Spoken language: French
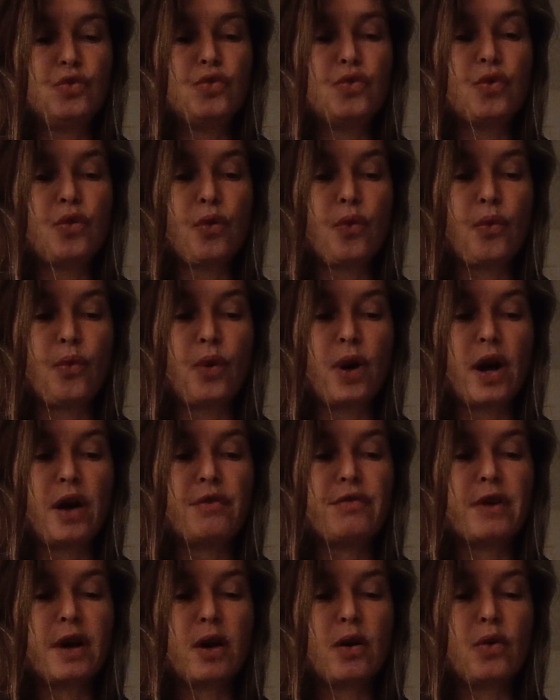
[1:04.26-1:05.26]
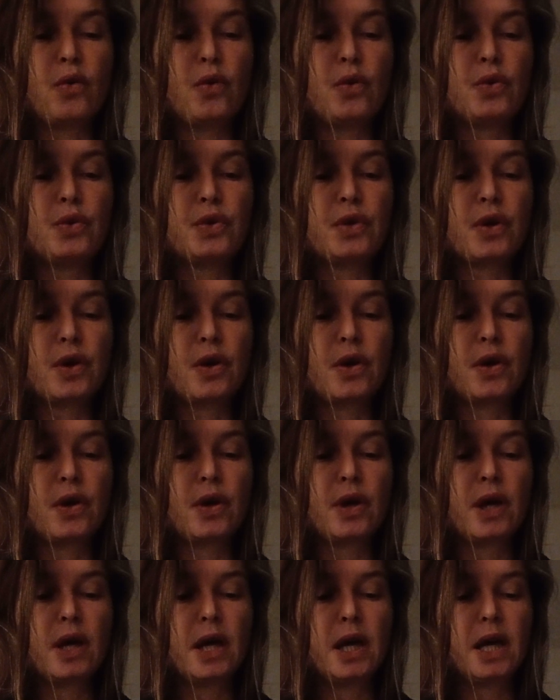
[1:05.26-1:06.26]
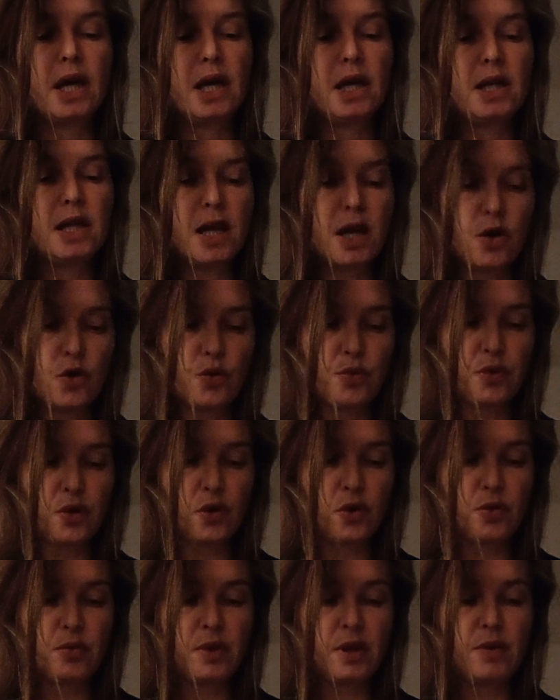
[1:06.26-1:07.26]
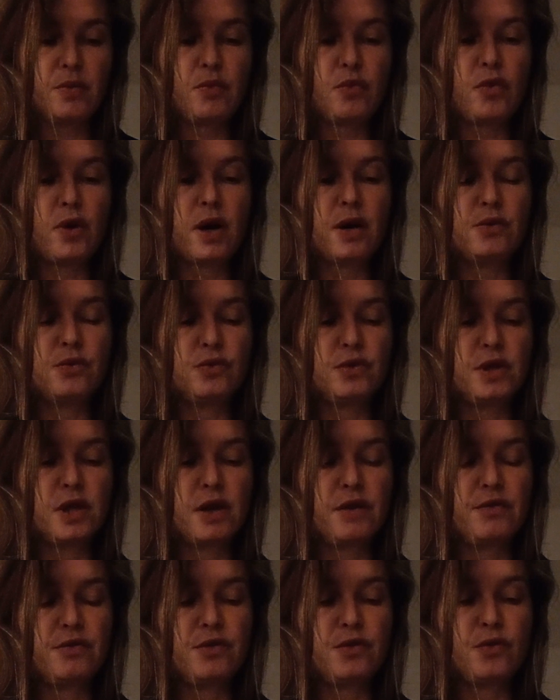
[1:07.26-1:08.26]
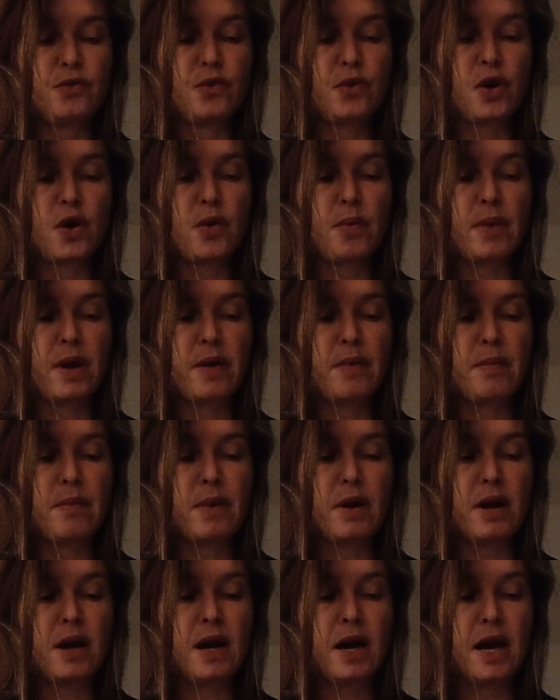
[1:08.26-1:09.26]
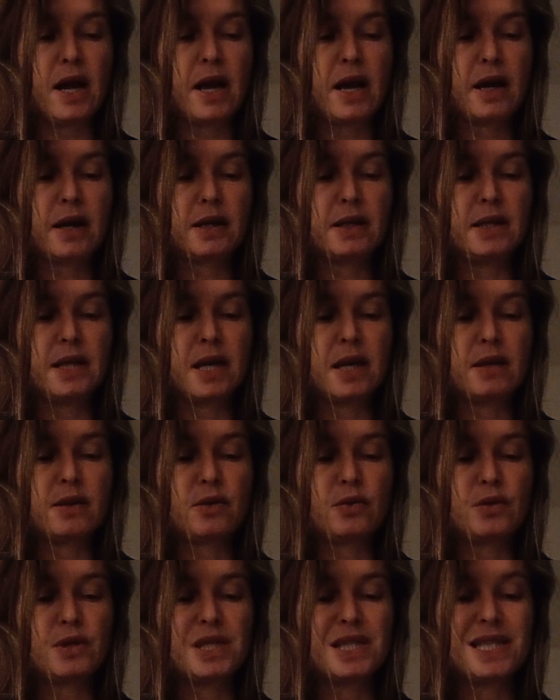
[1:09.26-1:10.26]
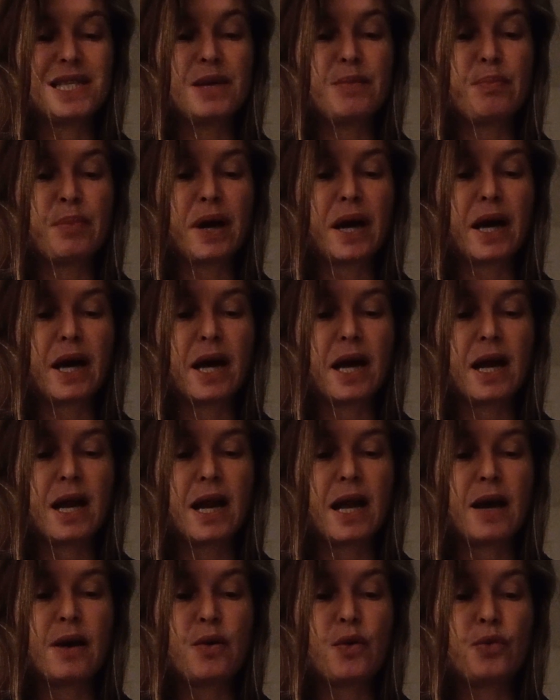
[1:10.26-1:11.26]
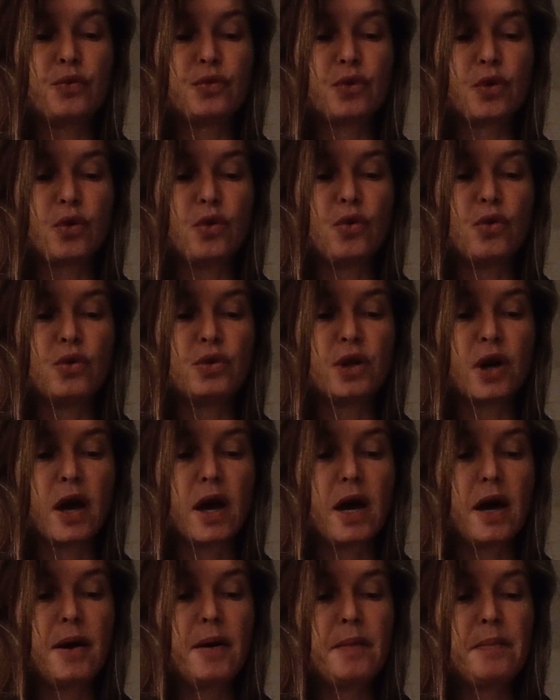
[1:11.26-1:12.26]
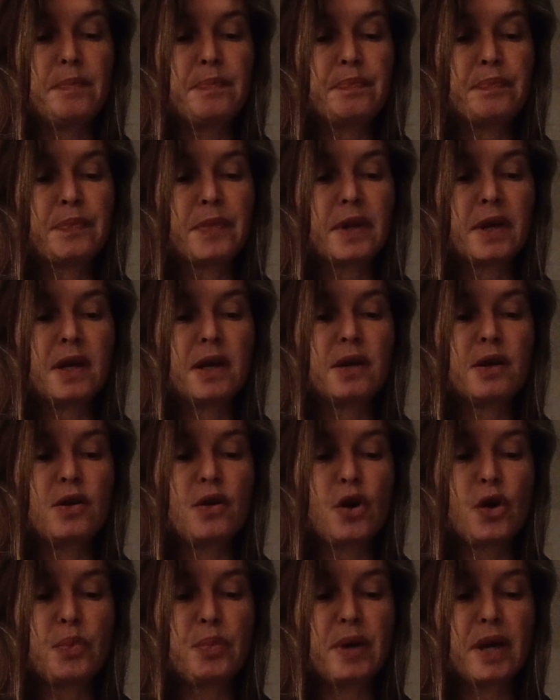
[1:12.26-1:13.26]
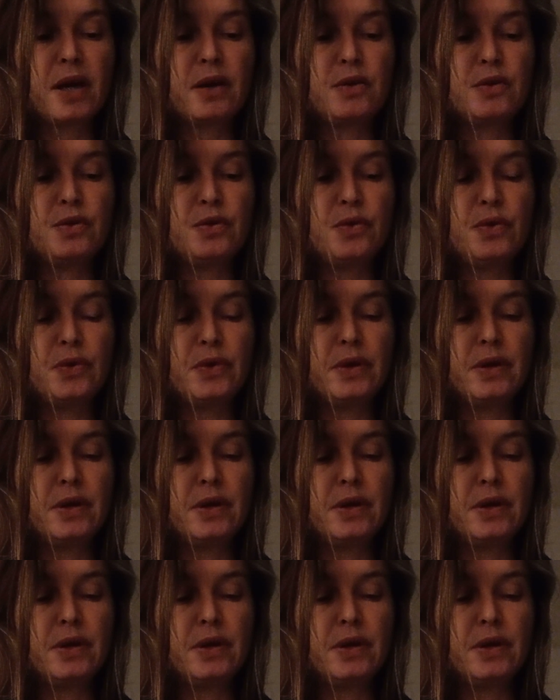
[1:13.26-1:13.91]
courons l'un vers l'autre, et dès le premier mois, nous avions quand même l'air d'être si près l'un contre l'autre, un corps perdu.